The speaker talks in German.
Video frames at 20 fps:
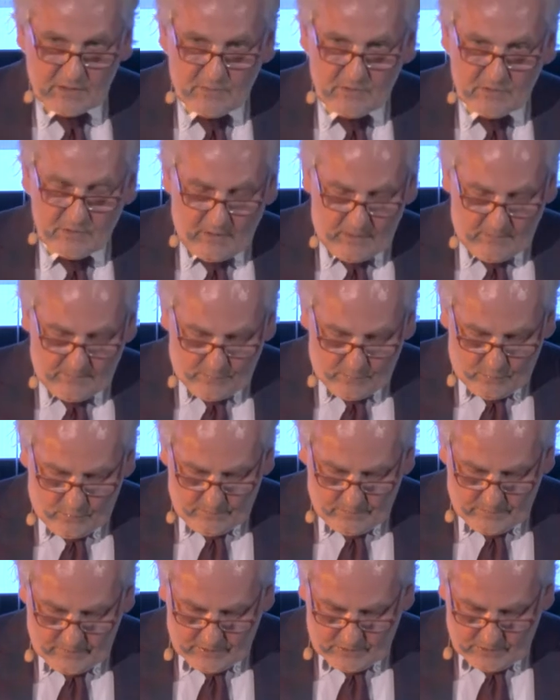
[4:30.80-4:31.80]
zwischen einem
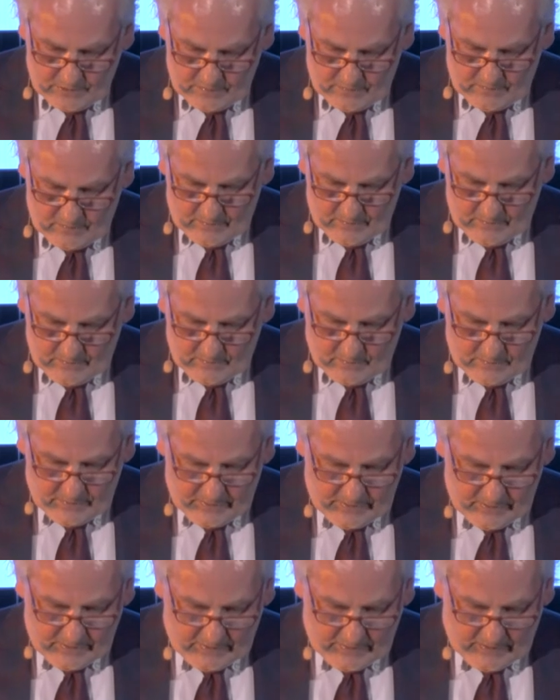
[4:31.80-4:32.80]
Blumenmädchen und
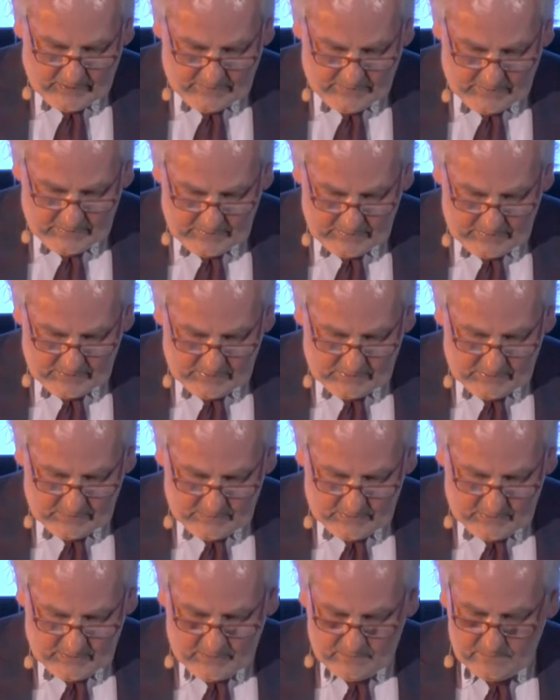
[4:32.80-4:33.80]
einer Dame ist nicht ihr
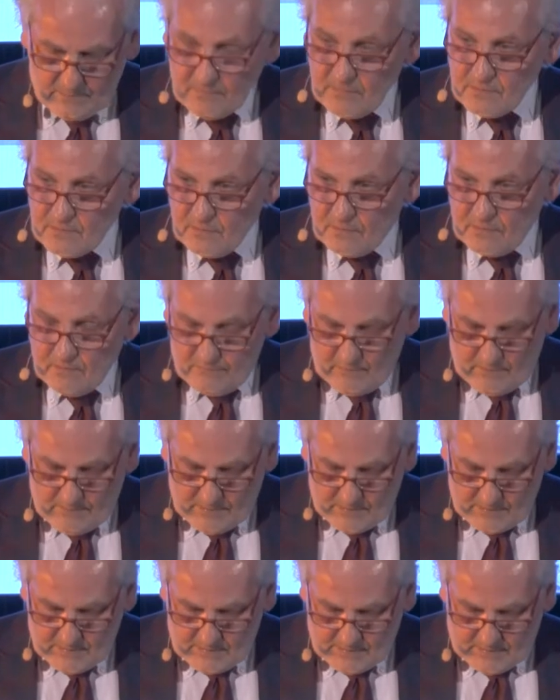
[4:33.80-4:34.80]
Benehmen, sondern wie
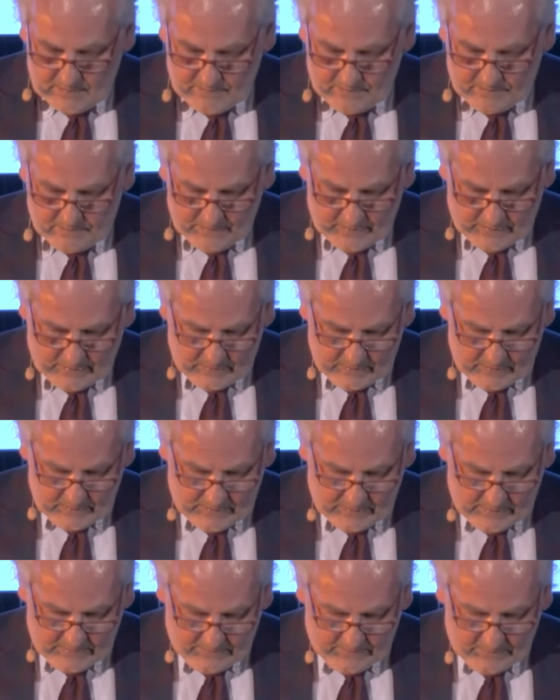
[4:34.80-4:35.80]
man sie
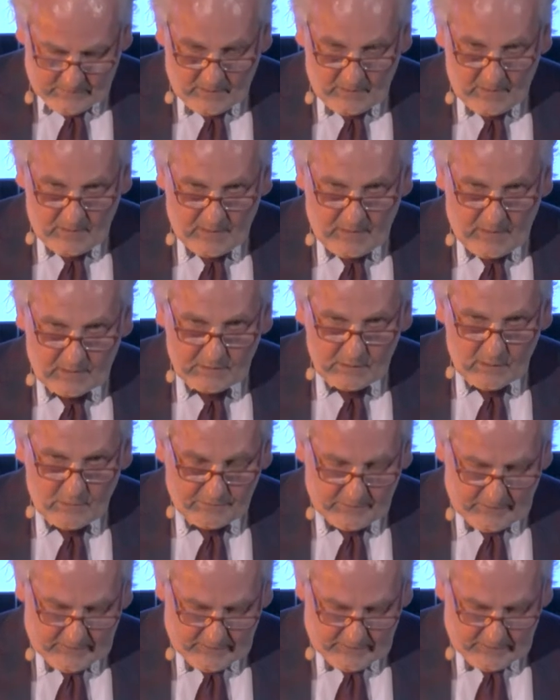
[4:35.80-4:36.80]
behandelt. Achte auf
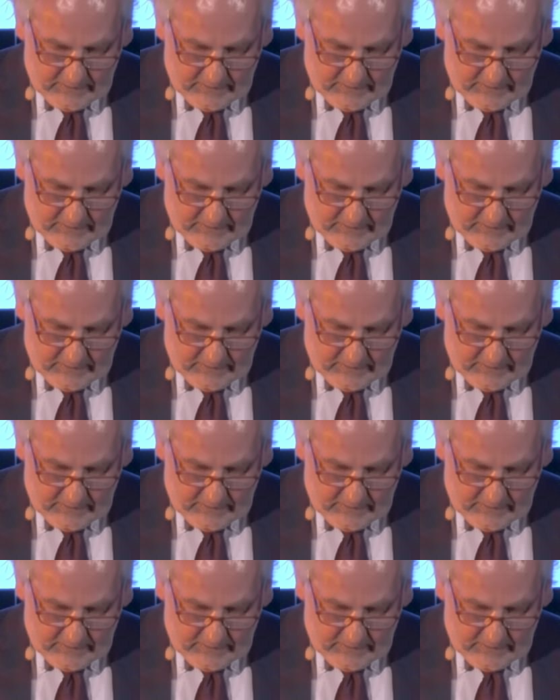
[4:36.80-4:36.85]
deine